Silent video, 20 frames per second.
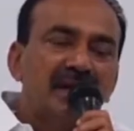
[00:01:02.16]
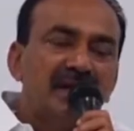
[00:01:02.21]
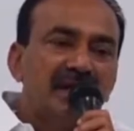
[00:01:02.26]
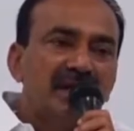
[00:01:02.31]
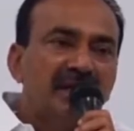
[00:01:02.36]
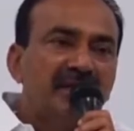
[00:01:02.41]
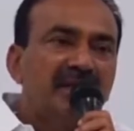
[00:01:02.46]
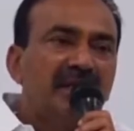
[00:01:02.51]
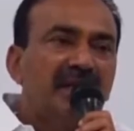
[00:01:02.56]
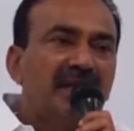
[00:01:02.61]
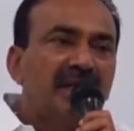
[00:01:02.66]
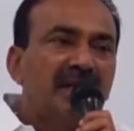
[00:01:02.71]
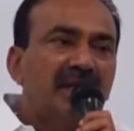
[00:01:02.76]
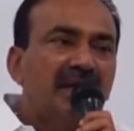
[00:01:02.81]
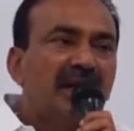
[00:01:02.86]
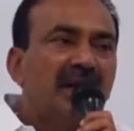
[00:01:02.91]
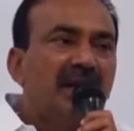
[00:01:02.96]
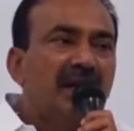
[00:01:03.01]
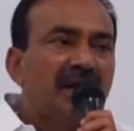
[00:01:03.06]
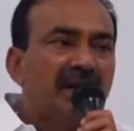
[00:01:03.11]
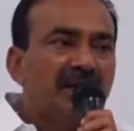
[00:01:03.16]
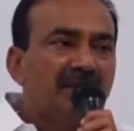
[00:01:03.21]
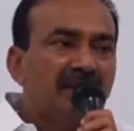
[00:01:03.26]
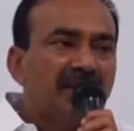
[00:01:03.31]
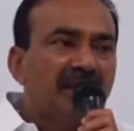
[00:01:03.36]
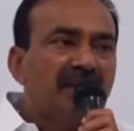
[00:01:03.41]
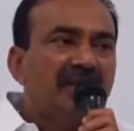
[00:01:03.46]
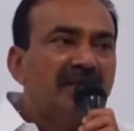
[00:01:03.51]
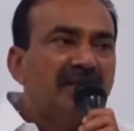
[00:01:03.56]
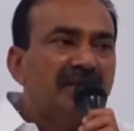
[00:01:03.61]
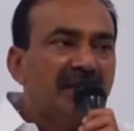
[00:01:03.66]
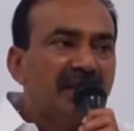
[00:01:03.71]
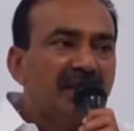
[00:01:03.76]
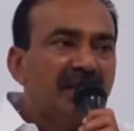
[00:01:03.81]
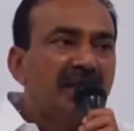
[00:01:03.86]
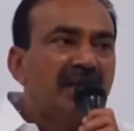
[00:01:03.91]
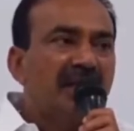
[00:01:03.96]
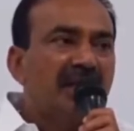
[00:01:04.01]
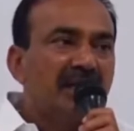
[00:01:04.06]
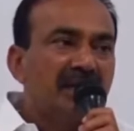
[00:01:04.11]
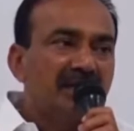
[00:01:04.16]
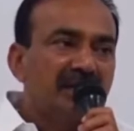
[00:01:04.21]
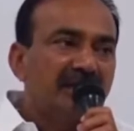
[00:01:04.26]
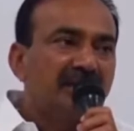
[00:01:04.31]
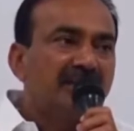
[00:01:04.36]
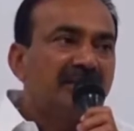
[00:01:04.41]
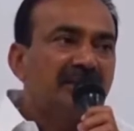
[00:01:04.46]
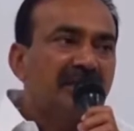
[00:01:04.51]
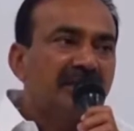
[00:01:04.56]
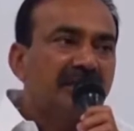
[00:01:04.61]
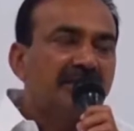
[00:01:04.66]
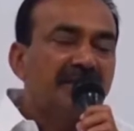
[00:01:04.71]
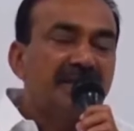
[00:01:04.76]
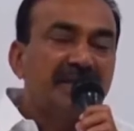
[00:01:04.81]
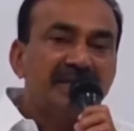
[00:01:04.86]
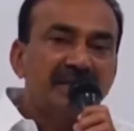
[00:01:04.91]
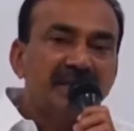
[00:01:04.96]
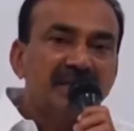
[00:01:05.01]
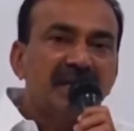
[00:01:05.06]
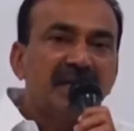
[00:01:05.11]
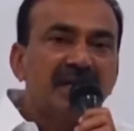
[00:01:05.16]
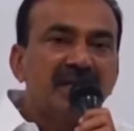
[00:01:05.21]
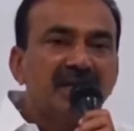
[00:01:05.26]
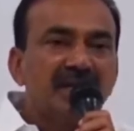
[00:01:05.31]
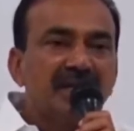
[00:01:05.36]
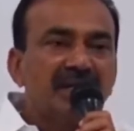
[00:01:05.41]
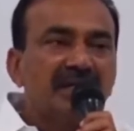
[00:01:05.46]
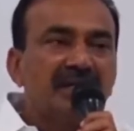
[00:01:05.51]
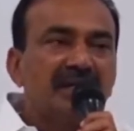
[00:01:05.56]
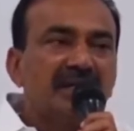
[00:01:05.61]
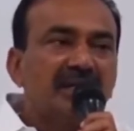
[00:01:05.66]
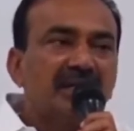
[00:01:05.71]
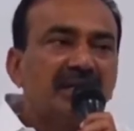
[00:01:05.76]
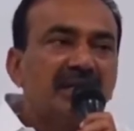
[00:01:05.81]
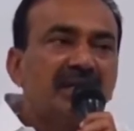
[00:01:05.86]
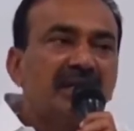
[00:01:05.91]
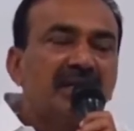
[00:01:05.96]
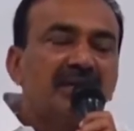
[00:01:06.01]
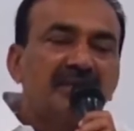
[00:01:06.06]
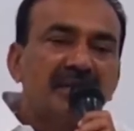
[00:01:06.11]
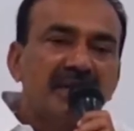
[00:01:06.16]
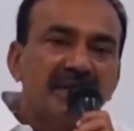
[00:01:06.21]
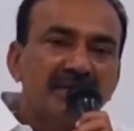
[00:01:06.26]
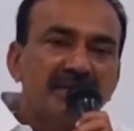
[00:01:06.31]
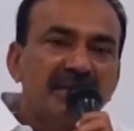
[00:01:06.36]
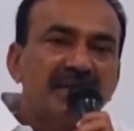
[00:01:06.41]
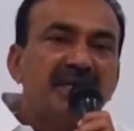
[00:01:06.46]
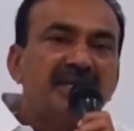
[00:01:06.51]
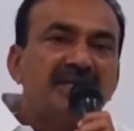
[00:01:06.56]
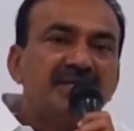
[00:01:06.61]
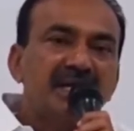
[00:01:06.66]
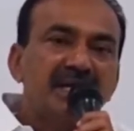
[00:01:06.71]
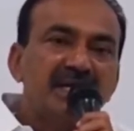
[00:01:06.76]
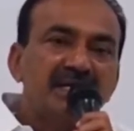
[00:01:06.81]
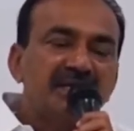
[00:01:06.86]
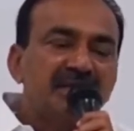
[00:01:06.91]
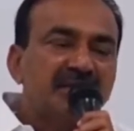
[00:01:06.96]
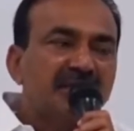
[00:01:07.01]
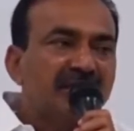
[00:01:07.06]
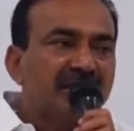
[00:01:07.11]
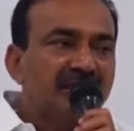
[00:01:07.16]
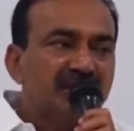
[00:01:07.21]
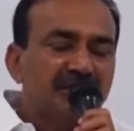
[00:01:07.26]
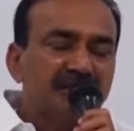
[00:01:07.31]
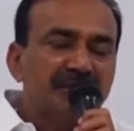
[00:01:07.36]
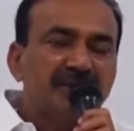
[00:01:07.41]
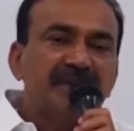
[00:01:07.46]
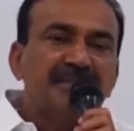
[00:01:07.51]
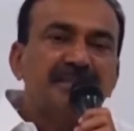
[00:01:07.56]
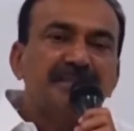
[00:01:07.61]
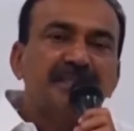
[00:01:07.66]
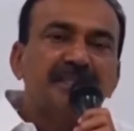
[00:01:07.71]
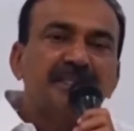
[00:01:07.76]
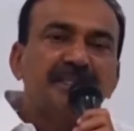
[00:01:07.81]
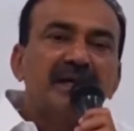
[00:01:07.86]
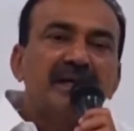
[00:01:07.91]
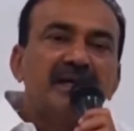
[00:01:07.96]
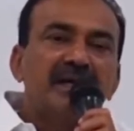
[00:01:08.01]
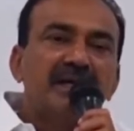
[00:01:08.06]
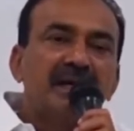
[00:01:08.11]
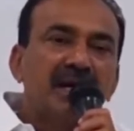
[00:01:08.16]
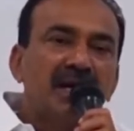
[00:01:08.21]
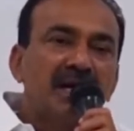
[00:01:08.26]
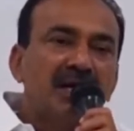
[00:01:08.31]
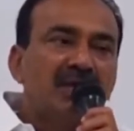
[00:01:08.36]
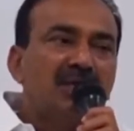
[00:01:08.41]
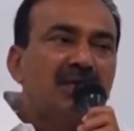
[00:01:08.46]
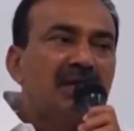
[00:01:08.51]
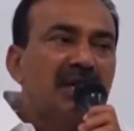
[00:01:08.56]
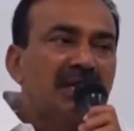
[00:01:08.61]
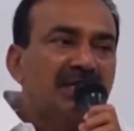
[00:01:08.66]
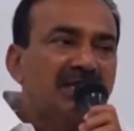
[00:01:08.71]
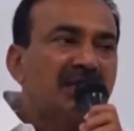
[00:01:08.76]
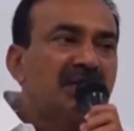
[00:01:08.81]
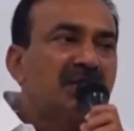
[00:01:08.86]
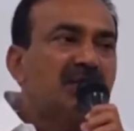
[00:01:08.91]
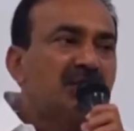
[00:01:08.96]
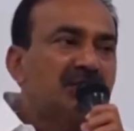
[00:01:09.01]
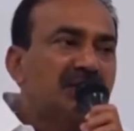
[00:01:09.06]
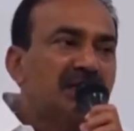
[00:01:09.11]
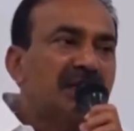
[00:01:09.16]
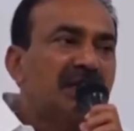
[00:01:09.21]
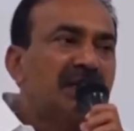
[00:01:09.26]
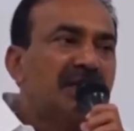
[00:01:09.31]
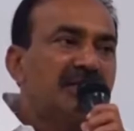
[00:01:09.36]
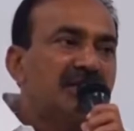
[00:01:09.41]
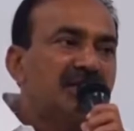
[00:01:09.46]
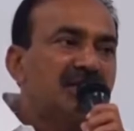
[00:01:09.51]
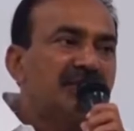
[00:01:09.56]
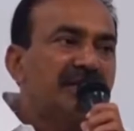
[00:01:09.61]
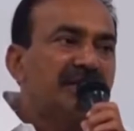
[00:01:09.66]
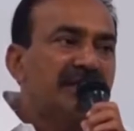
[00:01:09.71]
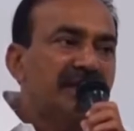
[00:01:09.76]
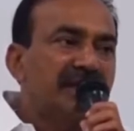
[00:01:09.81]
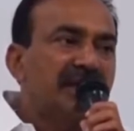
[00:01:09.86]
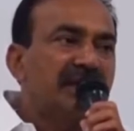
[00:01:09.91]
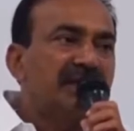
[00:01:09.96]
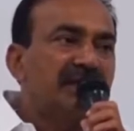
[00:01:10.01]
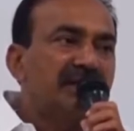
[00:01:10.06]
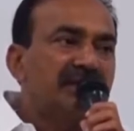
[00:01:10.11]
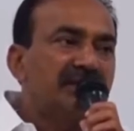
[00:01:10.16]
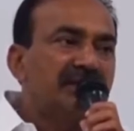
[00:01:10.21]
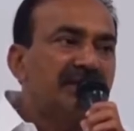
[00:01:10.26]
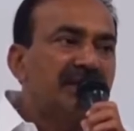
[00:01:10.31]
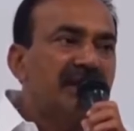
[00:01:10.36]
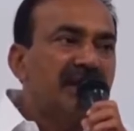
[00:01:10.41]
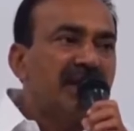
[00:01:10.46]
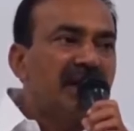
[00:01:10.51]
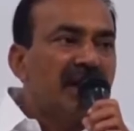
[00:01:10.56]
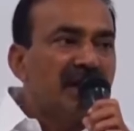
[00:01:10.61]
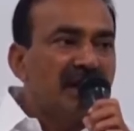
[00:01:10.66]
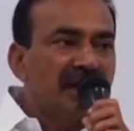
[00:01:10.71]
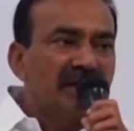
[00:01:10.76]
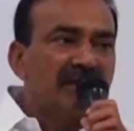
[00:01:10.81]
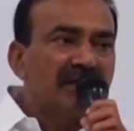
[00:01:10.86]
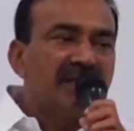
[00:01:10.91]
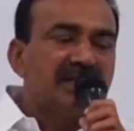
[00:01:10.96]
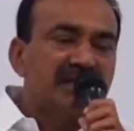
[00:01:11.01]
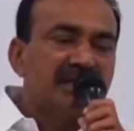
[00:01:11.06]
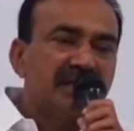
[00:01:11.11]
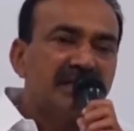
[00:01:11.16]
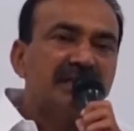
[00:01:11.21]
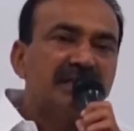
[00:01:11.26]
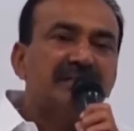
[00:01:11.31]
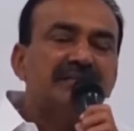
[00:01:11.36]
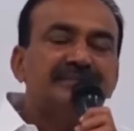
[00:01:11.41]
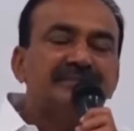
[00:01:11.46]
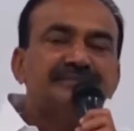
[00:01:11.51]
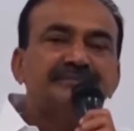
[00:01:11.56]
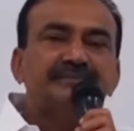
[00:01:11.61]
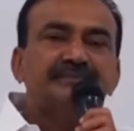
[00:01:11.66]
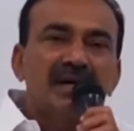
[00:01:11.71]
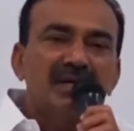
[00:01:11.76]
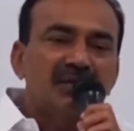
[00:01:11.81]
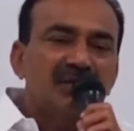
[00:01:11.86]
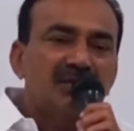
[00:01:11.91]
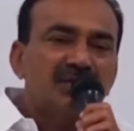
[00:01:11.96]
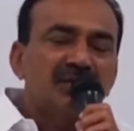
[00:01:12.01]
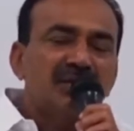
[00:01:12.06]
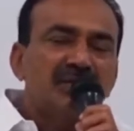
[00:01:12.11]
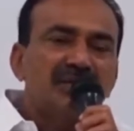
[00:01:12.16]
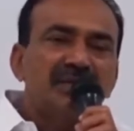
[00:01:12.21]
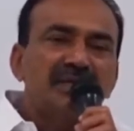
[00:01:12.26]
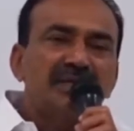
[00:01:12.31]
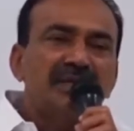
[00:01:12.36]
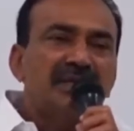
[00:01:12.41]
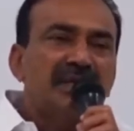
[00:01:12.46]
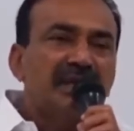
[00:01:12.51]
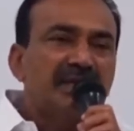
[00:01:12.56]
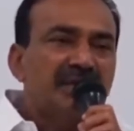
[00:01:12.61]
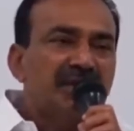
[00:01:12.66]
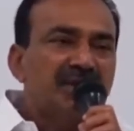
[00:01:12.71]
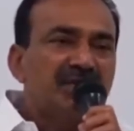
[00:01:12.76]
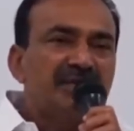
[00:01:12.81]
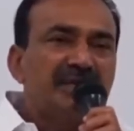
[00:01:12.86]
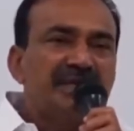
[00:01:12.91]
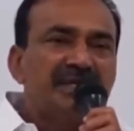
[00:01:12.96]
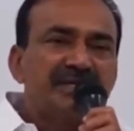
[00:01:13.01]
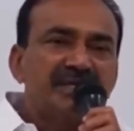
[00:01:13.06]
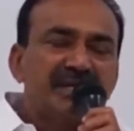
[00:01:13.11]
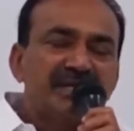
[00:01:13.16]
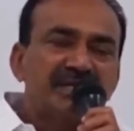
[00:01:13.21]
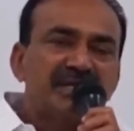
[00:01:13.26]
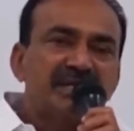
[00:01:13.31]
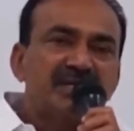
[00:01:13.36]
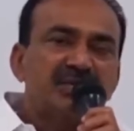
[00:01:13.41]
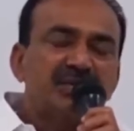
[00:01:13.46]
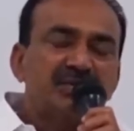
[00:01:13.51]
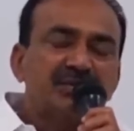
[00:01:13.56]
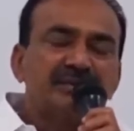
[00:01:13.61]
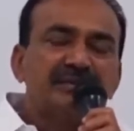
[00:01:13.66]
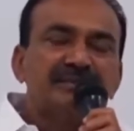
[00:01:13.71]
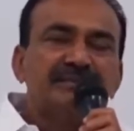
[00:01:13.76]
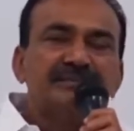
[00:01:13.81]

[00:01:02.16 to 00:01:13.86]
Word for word: అన్ని విధాల ఆన్ పార్ విత్ తెలంగాణ పేషెంట్లకనే మనం ట్రీట్ చేయాలని చెప్పారు చెప్పి నాలుగు లక్షల డోసుల రెమిడిసివిర్కి ఆర్డర్ ఇవ్వడం జరిగింది అదృష్టం కొద్దీ రెమిడిసివిర్ ఇంజెక్షన్స్